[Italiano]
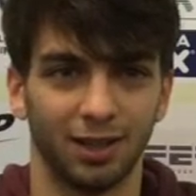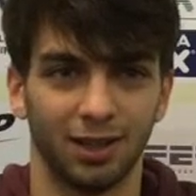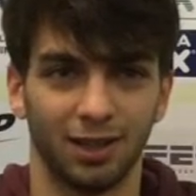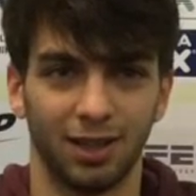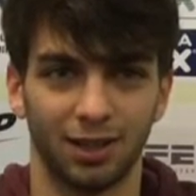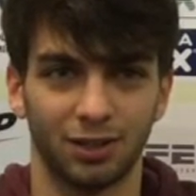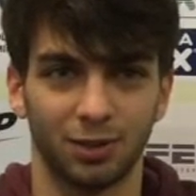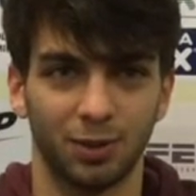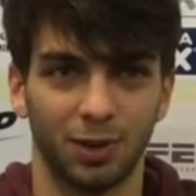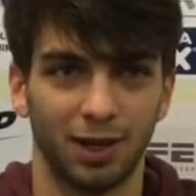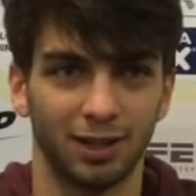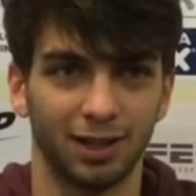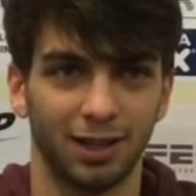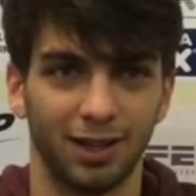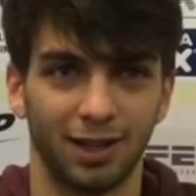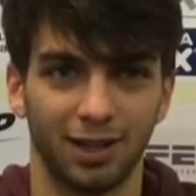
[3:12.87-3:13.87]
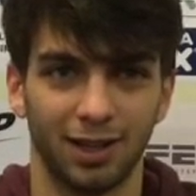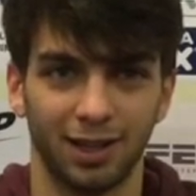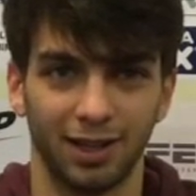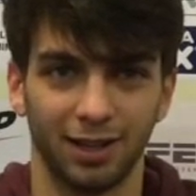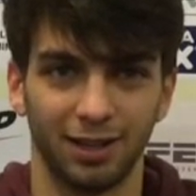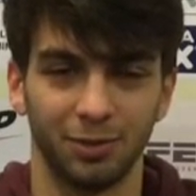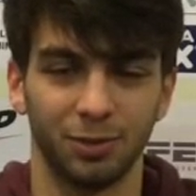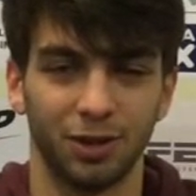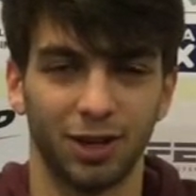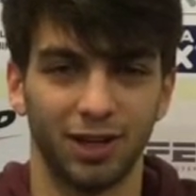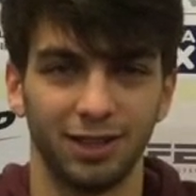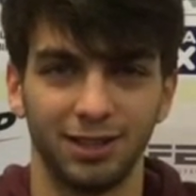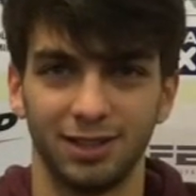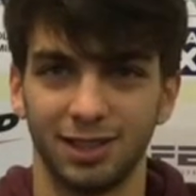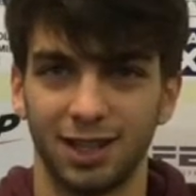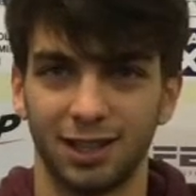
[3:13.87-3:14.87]
la squadra è
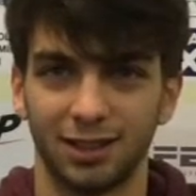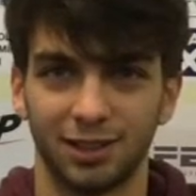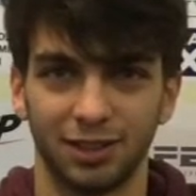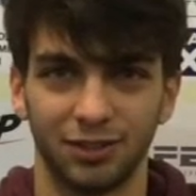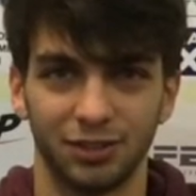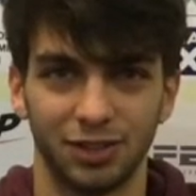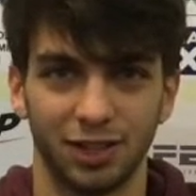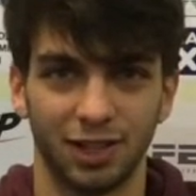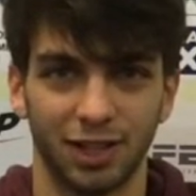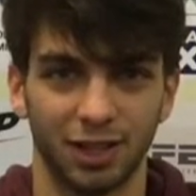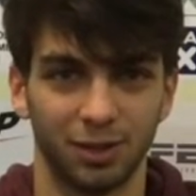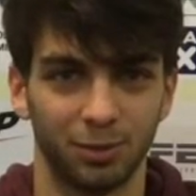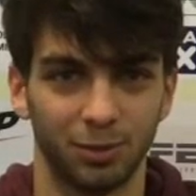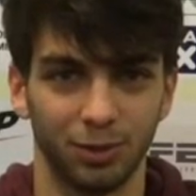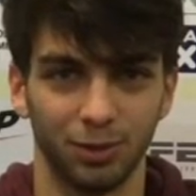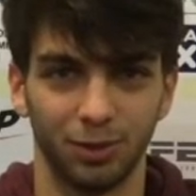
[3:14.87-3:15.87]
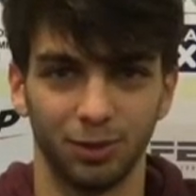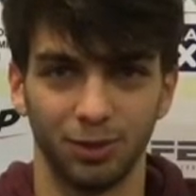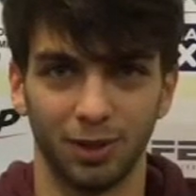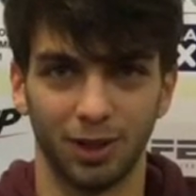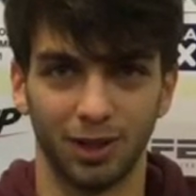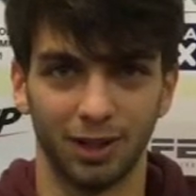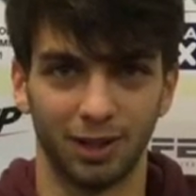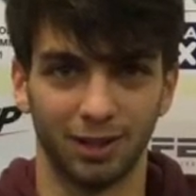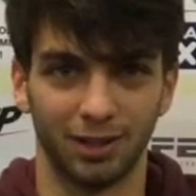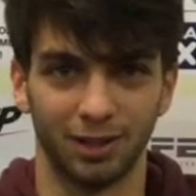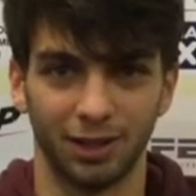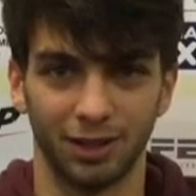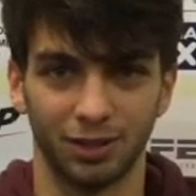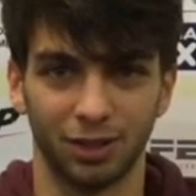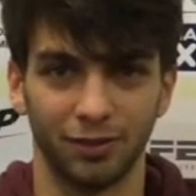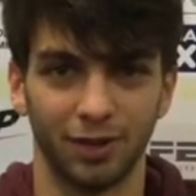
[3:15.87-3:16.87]
demoralizzata e non si crede più a
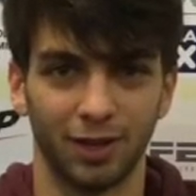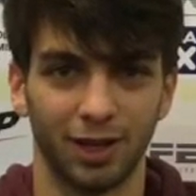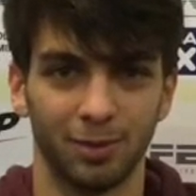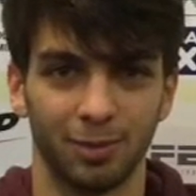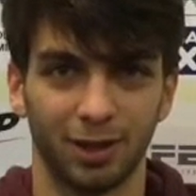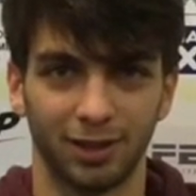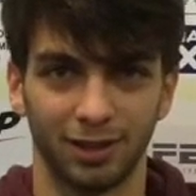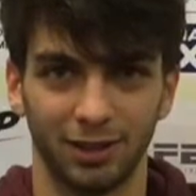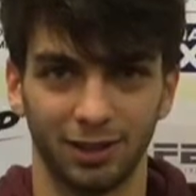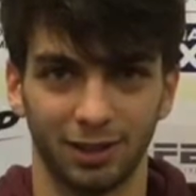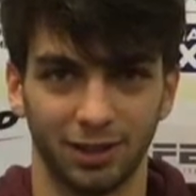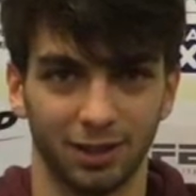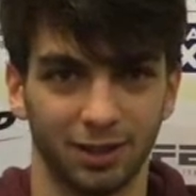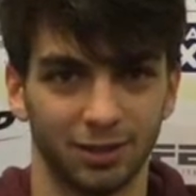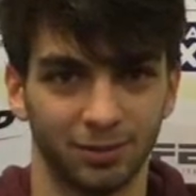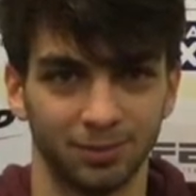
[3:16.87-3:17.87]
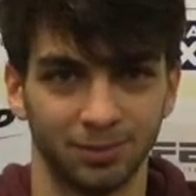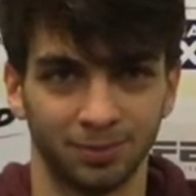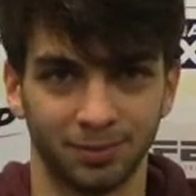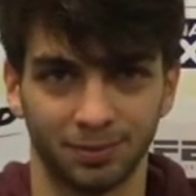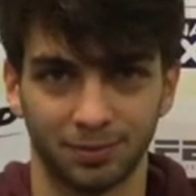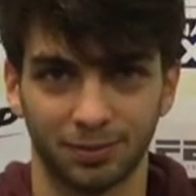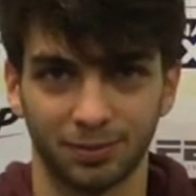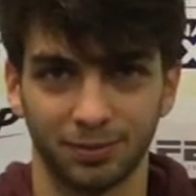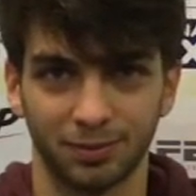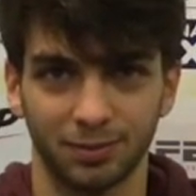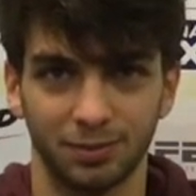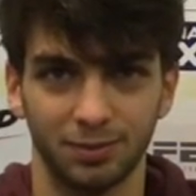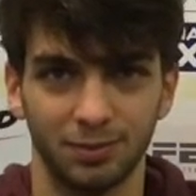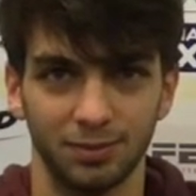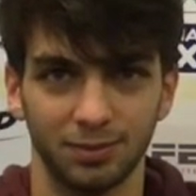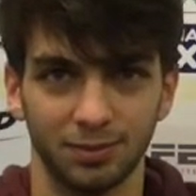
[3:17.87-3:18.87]
risolvere le partite. Se non
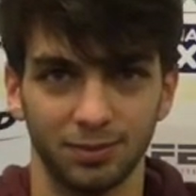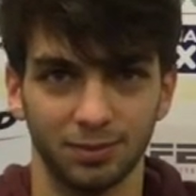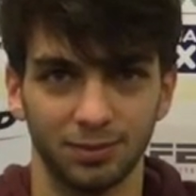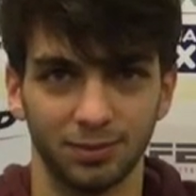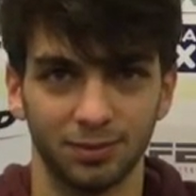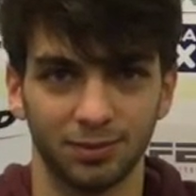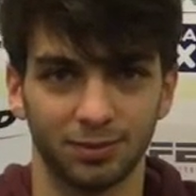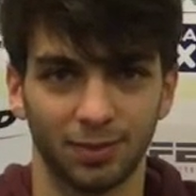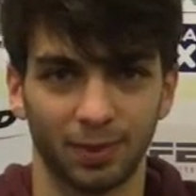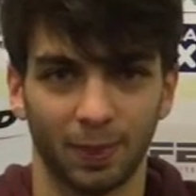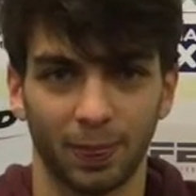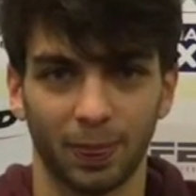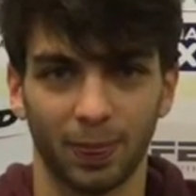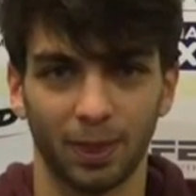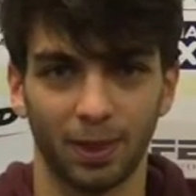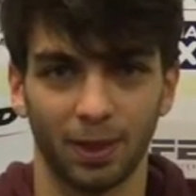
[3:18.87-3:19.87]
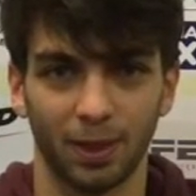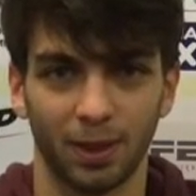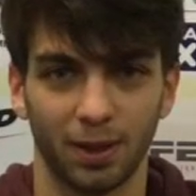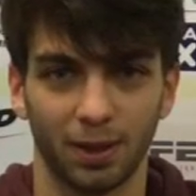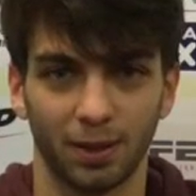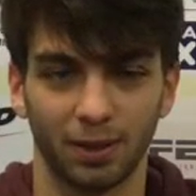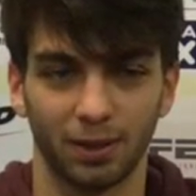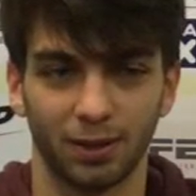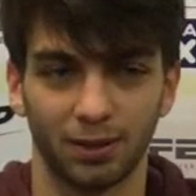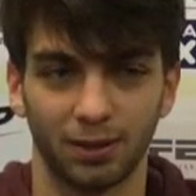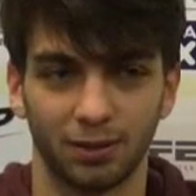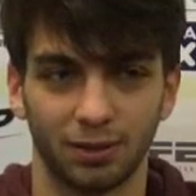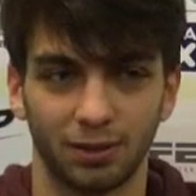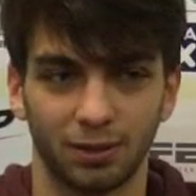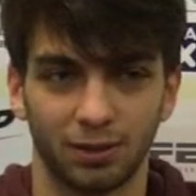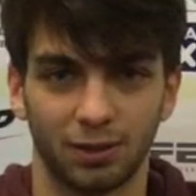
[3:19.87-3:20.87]
sfondi nel calcio, cosa vorresti fare da
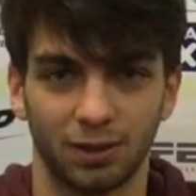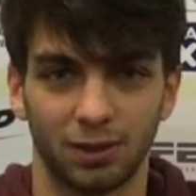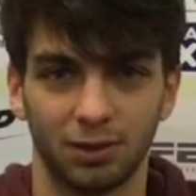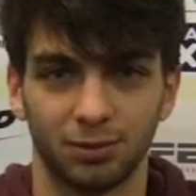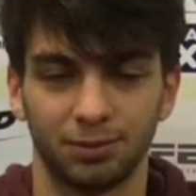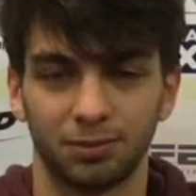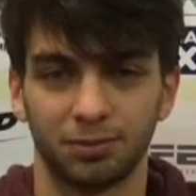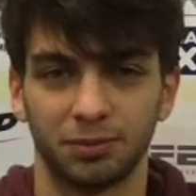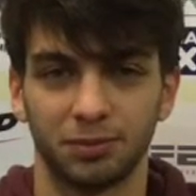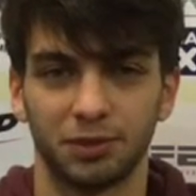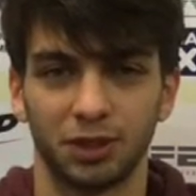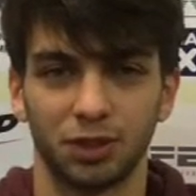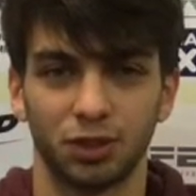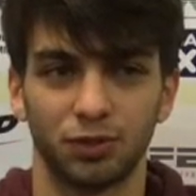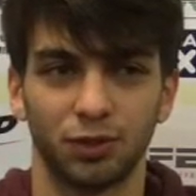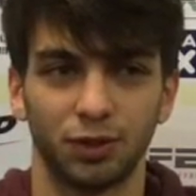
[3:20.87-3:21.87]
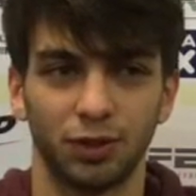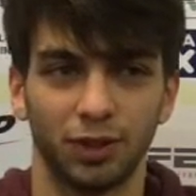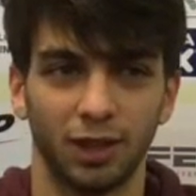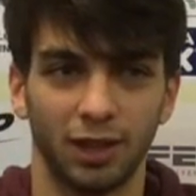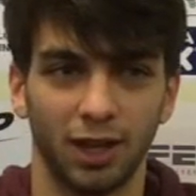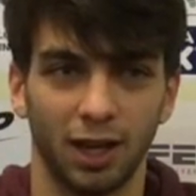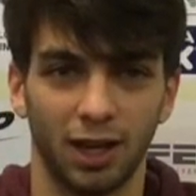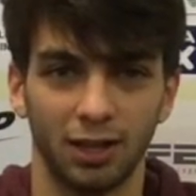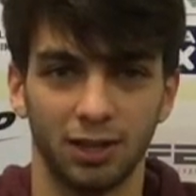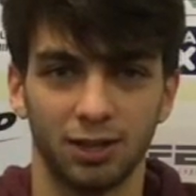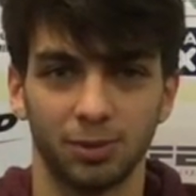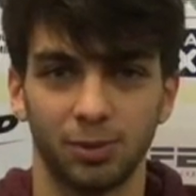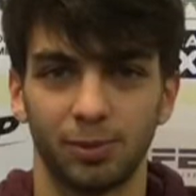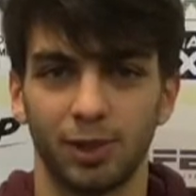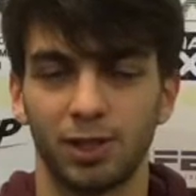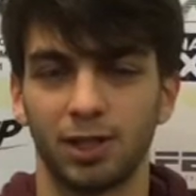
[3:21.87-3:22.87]
grande? Se non sfondo nel
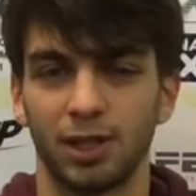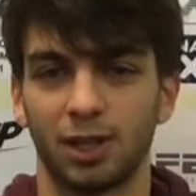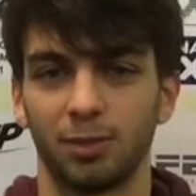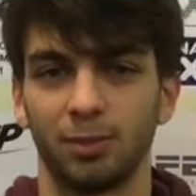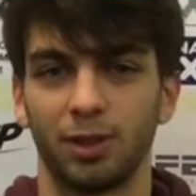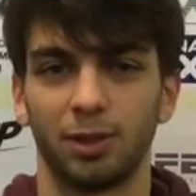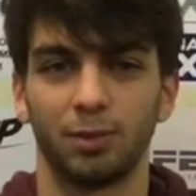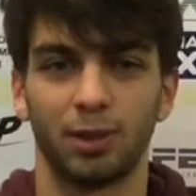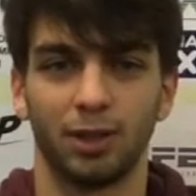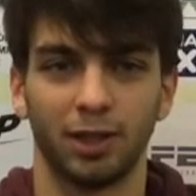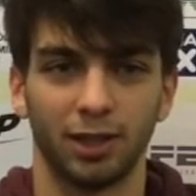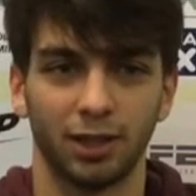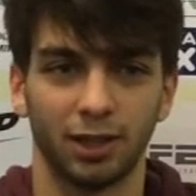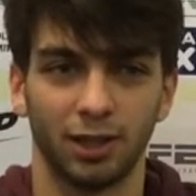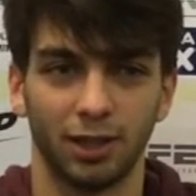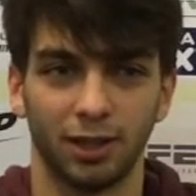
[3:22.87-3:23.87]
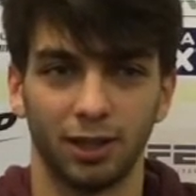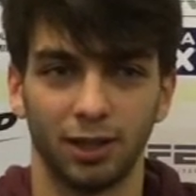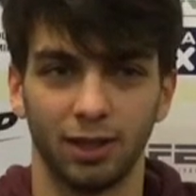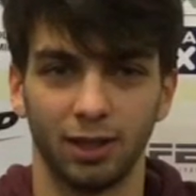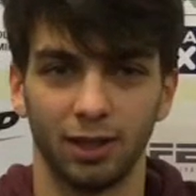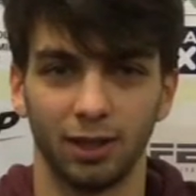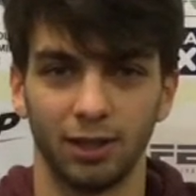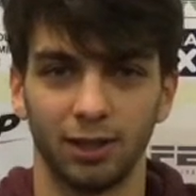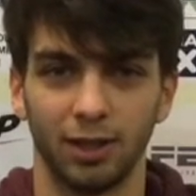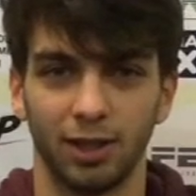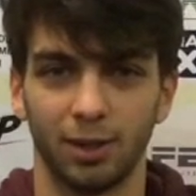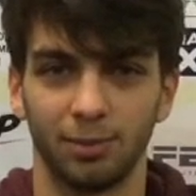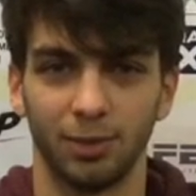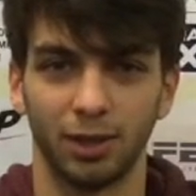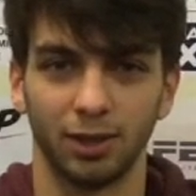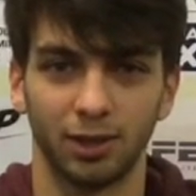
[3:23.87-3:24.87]
calcio mi piacerebbe rimanere
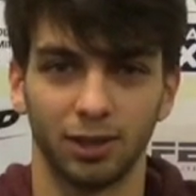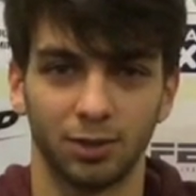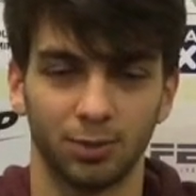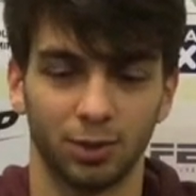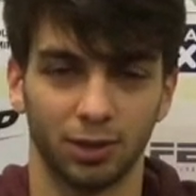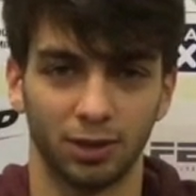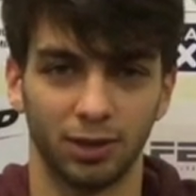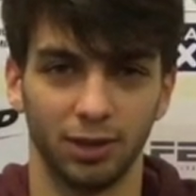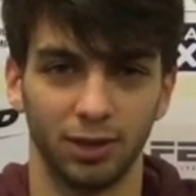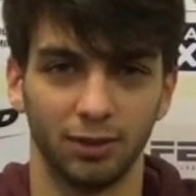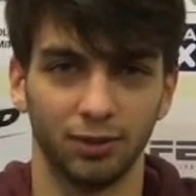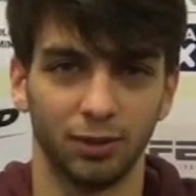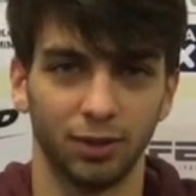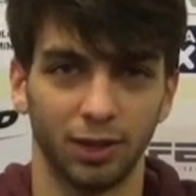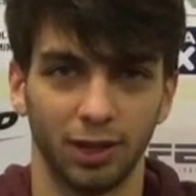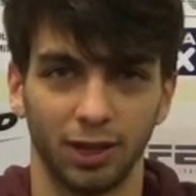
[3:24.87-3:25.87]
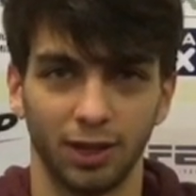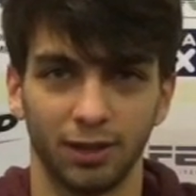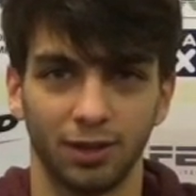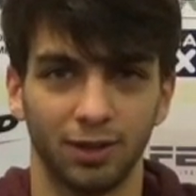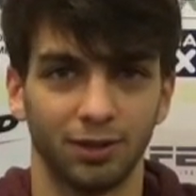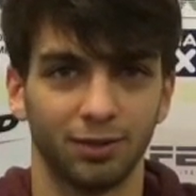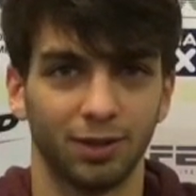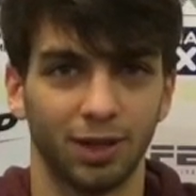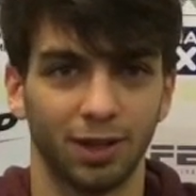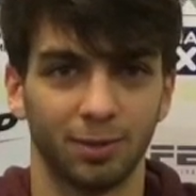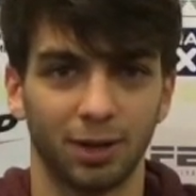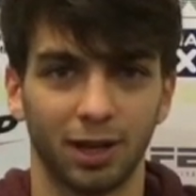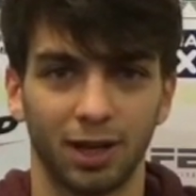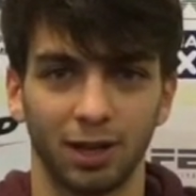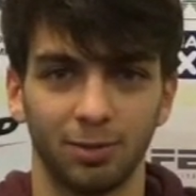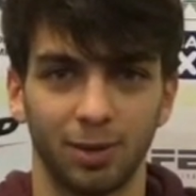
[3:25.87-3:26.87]
nell'ambiente sportivo e fare
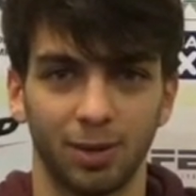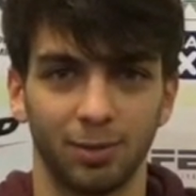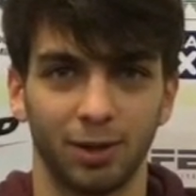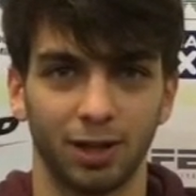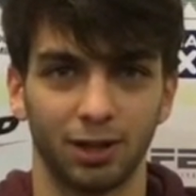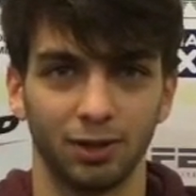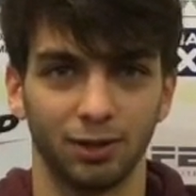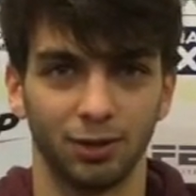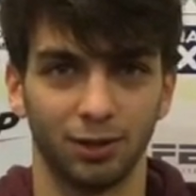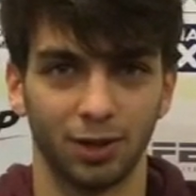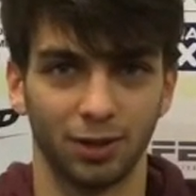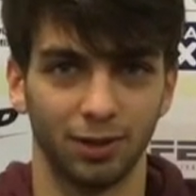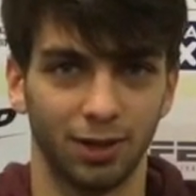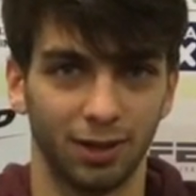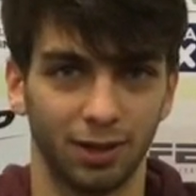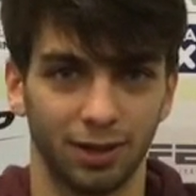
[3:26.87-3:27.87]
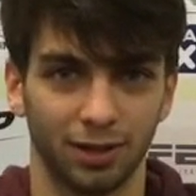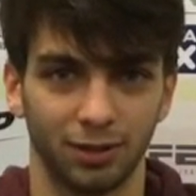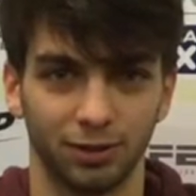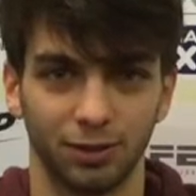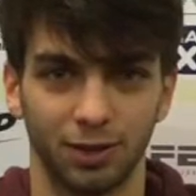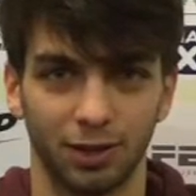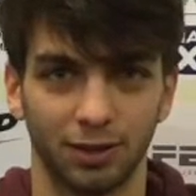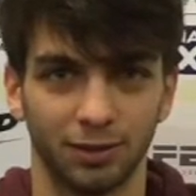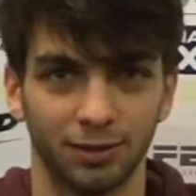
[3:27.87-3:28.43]
magari il preparatore o l'allenatore.